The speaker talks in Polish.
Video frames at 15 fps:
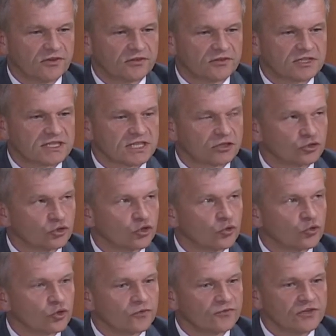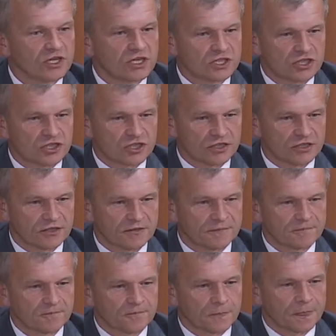startują również e,
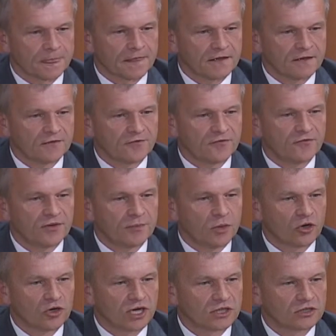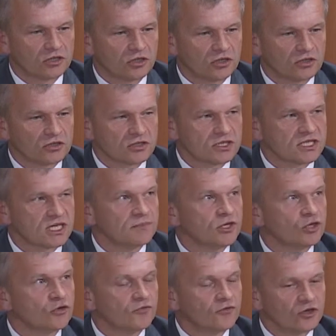w wyborach do
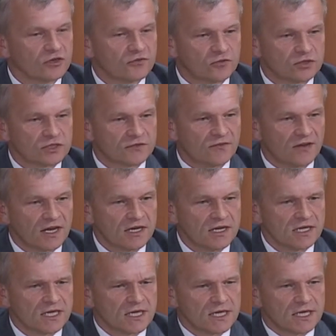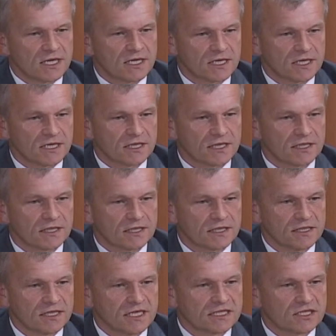Sejmiku Województwa.
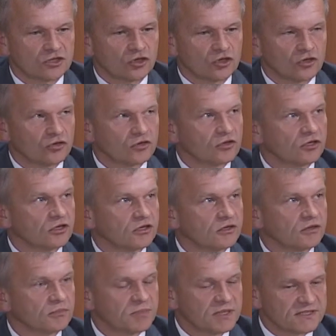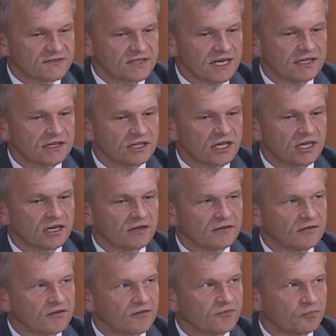Jest to bezwzględnie
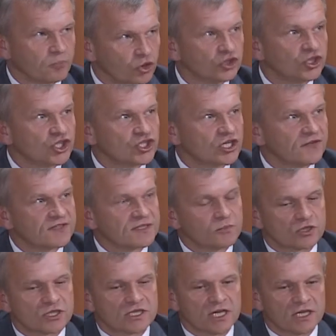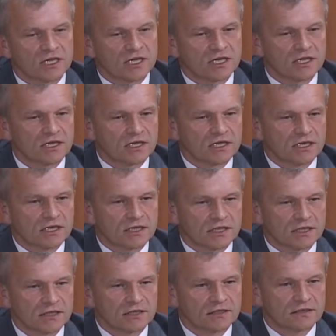polityczne wzmocnienie
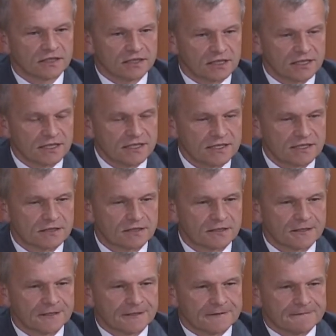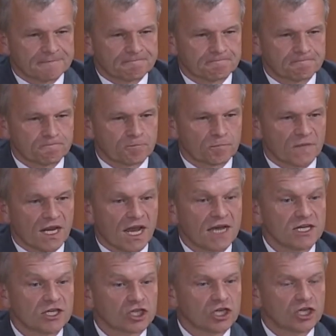tych list. Mm, a
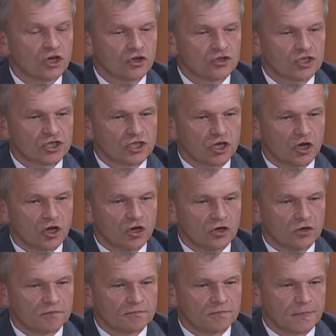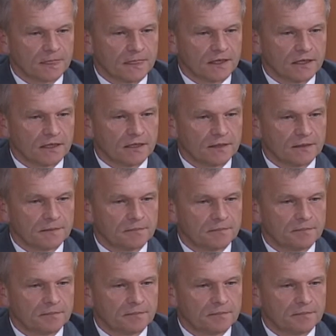jeśli chodzi o y,